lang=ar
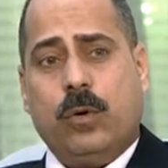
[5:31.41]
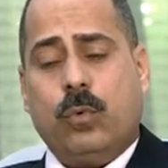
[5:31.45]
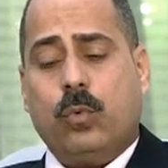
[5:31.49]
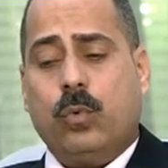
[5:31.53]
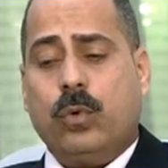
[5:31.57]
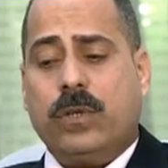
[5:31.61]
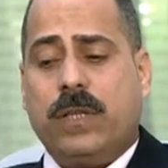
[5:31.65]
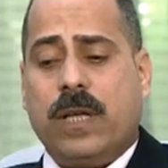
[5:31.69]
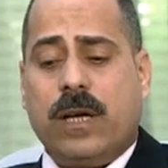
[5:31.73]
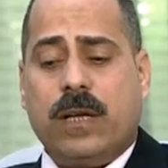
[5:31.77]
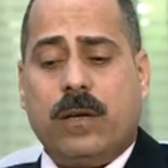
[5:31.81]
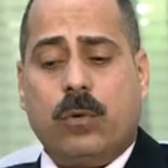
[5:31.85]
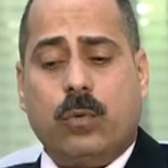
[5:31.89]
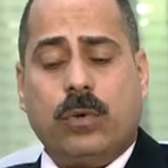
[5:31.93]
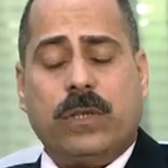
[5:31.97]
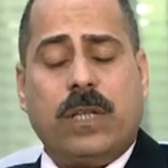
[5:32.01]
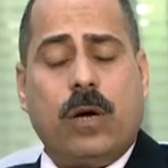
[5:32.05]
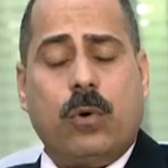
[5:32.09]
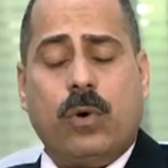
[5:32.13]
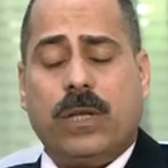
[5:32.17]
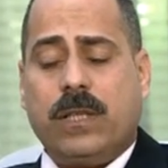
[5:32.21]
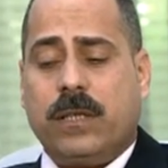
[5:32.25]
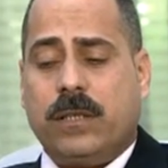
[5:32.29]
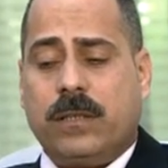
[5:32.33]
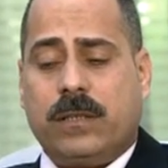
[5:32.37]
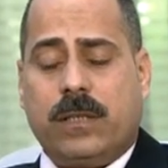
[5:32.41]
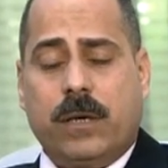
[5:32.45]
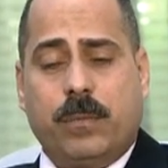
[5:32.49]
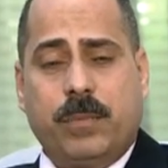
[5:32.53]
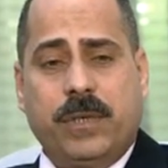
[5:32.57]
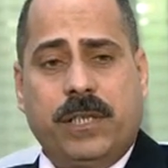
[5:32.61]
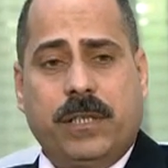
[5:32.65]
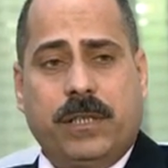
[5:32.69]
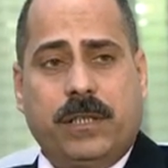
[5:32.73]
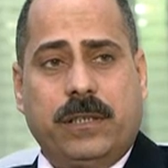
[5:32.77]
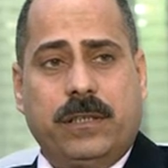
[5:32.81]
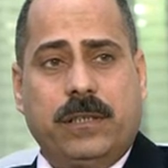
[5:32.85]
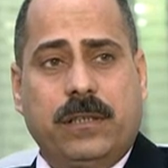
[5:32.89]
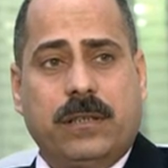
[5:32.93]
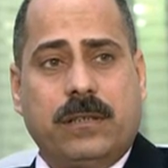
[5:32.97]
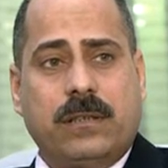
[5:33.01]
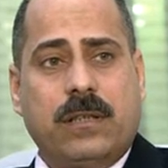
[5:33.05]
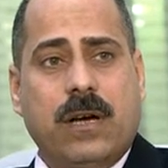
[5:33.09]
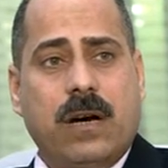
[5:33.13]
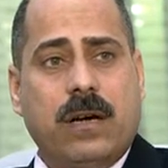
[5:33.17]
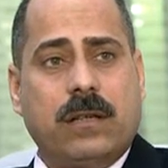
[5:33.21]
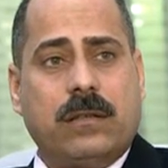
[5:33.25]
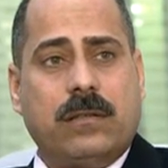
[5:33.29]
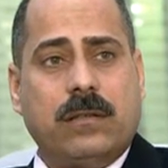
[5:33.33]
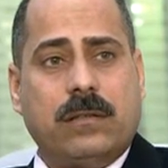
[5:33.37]
وده وده وضع طبيعي
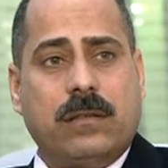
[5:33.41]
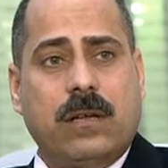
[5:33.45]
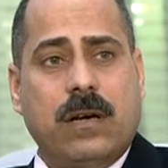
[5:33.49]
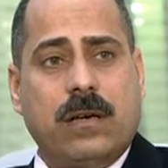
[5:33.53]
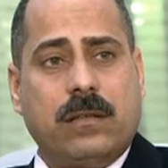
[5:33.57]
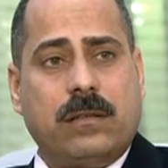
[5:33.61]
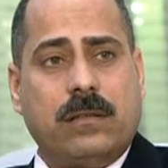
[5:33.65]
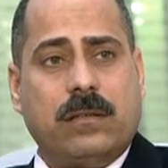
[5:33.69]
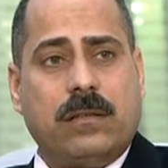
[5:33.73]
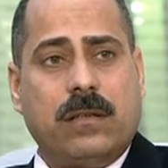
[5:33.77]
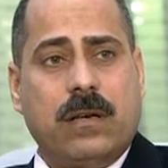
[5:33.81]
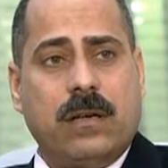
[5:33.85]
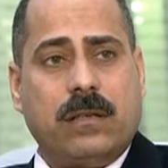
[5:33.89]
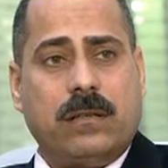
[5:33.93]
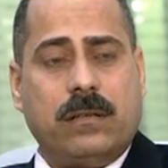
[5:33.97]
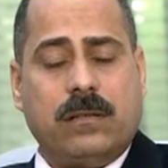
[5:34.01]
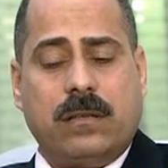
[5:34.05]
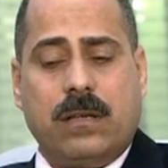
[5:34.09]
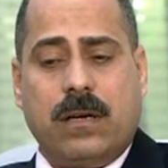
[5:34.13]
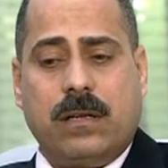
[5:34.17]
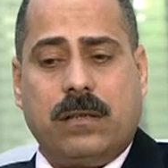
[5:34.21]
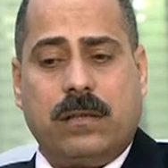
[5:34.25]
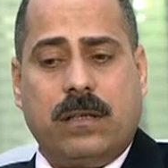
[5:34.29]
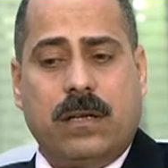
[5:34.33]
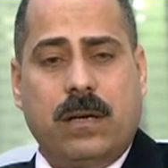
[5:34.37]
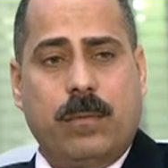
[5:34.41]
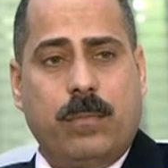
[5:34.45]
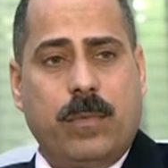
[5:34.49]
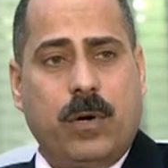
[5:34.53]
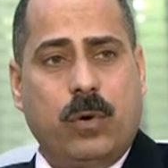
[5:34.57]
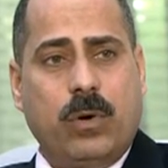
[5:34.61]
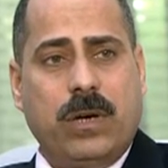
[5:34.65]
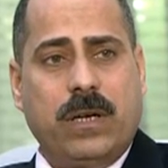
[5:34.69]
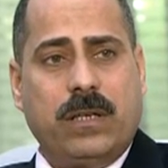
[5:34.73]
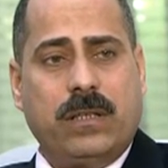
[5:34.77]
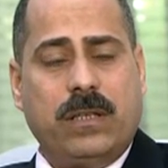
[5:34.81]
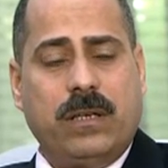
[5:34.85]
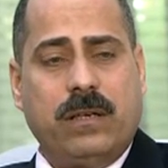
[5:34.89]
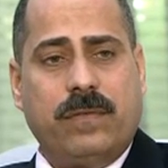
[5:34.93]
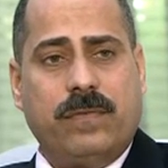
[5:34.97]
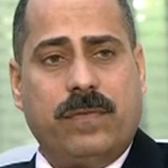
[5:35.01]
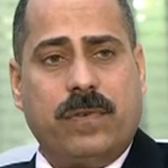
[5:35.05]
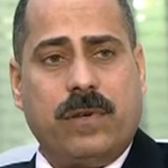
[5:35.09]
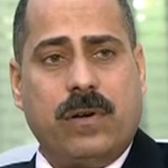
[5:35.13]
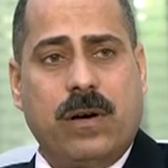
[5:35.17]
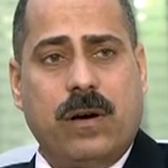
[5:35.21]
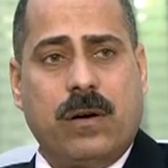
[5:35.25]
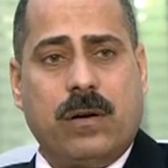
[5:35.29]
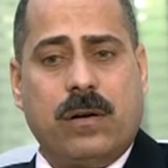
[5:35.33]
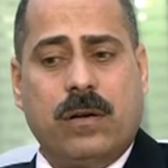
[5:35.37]
ضغط ضغط ضغط ضغط لما يولد
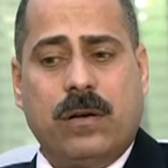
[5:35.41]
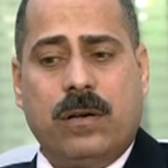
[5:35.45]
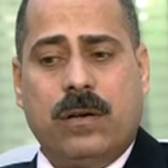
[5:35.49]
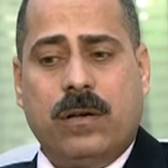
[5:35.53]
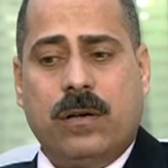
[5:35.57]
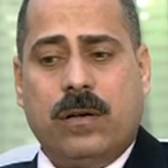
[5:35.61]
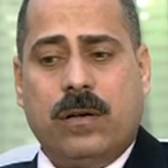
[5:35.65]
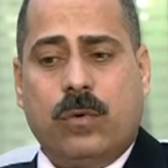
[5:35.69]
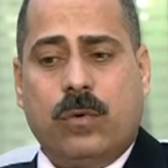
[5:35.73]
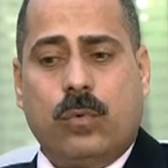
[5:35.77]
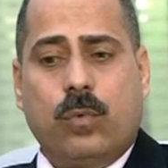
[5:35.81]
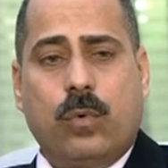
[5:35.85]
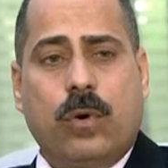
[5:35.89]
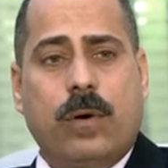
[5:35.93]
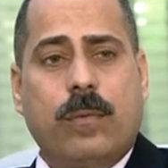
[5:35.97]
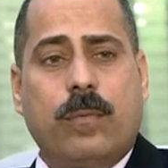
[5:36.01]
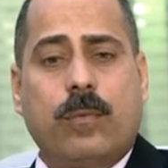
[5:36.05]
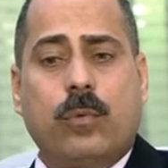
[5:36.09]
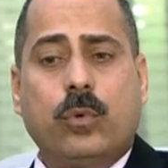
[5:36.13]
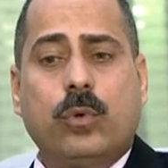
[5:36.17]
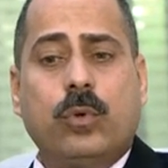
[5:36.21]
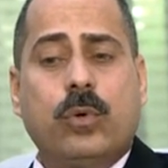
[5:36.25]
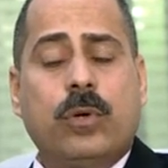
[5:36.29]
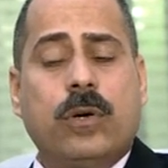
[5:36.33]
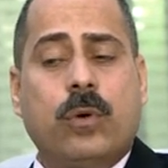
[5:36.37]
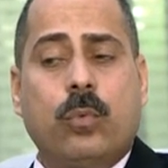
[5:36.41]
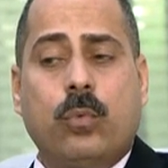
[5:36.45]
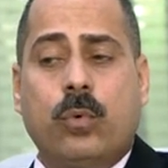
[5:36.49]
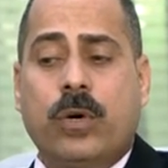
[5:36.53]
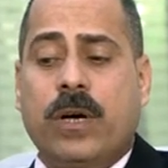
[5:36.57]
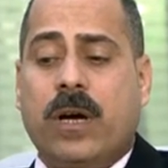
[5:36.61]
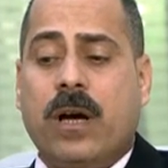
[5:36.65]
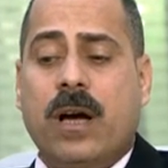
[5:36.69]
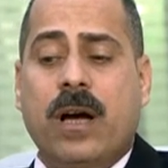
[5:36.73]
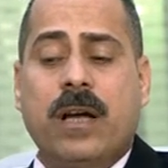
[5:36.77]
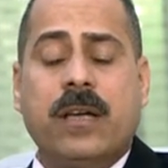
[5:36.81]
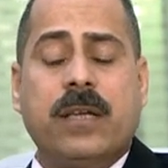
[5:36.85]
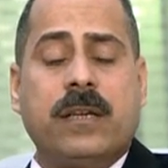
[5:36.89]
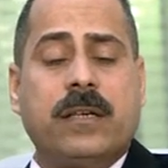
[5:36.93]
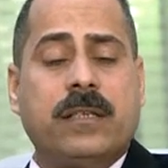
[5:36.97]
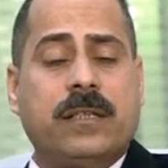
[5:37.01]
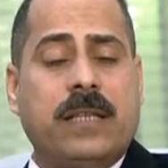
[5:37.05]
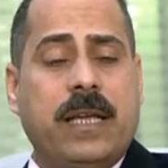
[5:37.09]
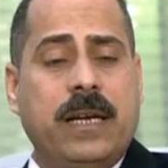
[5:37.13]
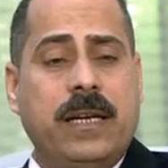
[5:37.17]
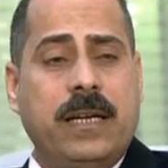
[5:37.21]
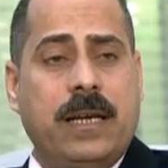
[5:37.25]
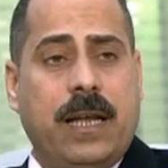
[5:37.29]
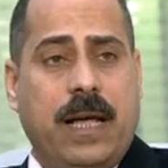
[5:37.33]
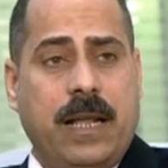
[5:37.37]
الانفجار وخير
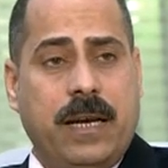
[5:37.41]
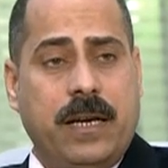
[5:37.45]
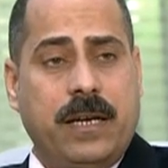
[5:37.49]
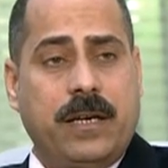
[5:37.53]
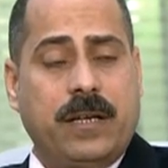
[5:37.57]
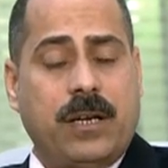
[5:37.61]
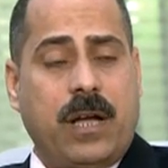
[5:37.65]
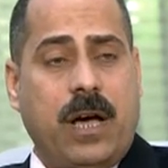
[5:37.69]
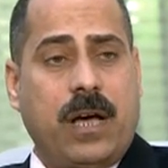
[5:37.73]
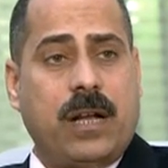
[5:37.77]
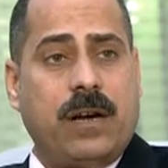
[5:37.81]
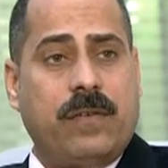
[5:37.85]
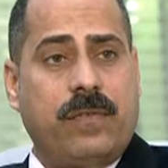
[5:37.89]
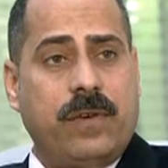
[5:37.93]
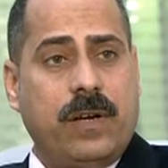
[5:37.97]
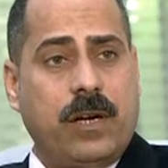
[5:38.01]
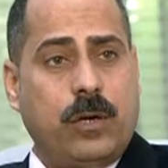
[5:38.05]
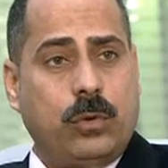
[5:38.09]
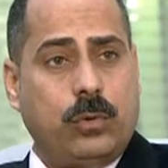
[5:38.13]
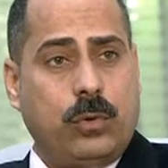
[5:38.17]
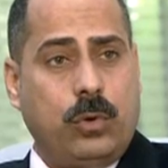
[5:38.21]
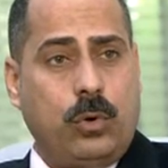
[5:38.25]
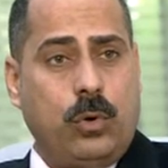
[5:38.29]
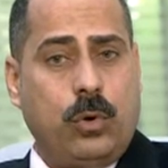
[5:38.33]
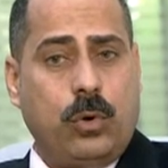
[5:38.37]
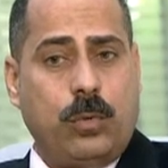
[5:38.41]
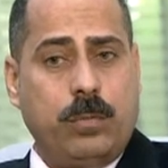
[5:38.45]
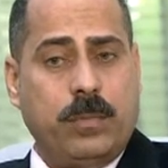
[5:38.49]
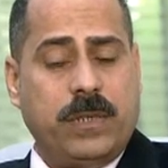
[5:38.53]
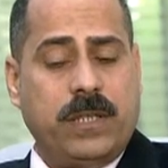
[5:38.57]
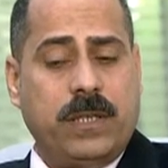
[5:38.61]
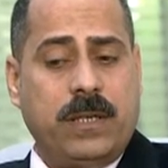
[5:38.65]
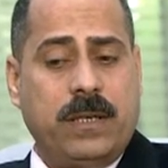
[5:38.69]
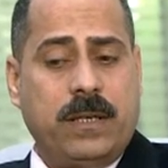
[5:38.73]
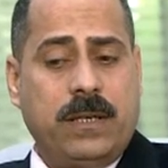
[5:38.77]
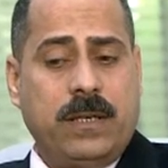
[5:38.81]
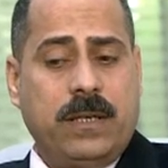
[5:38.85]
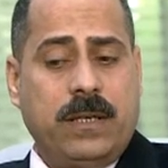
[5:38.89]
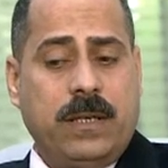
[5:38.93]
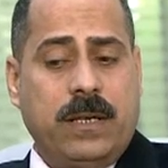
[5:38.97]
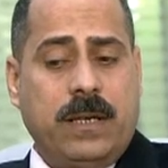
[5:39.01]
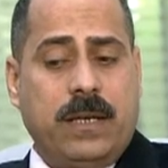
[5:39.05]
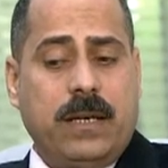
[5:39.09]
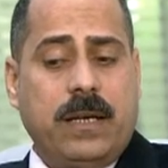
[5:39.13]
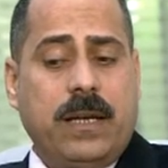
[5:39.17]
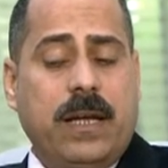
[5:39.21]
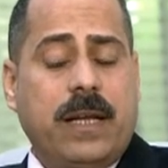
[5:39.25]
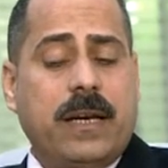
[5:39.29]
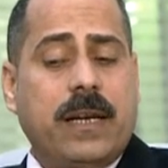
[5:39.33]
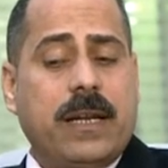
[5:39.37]
دليل على ان عرفه ياخد الحكم ده
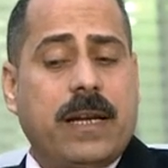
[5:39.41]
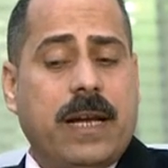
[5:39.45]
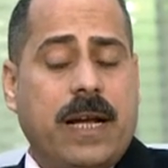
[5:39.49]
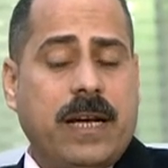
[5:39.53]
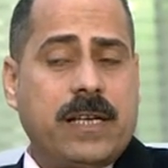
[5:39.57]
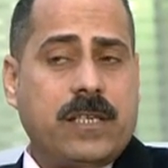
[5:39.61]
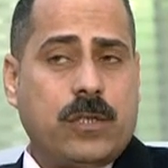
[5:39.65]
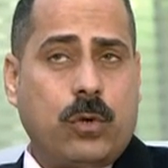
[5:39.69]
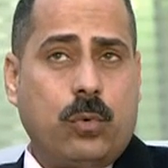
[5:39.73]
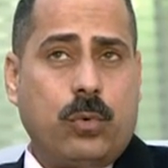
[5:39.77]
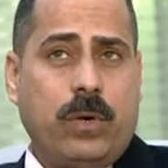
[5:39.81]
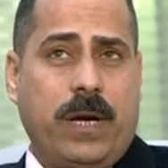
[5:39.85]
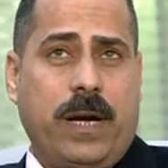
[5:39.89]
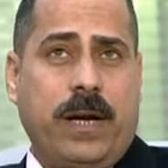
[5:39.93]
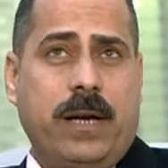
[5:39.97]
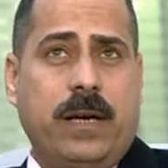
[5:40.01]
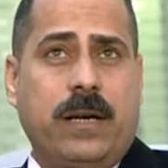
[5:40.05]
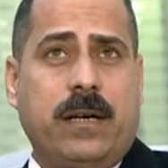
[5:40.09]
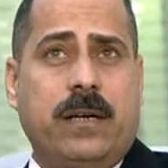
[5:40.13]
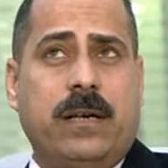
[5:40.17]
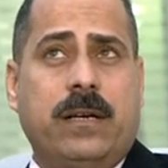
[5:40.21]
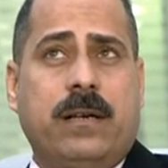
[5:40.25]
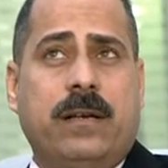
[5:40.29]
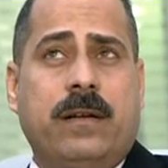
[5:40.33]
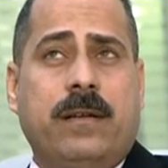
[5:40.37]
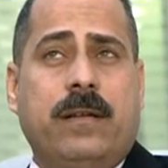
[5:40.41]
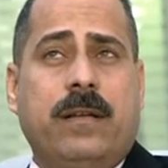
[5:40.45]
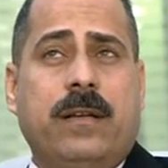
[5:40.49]
لان انا عايز اقول حاجه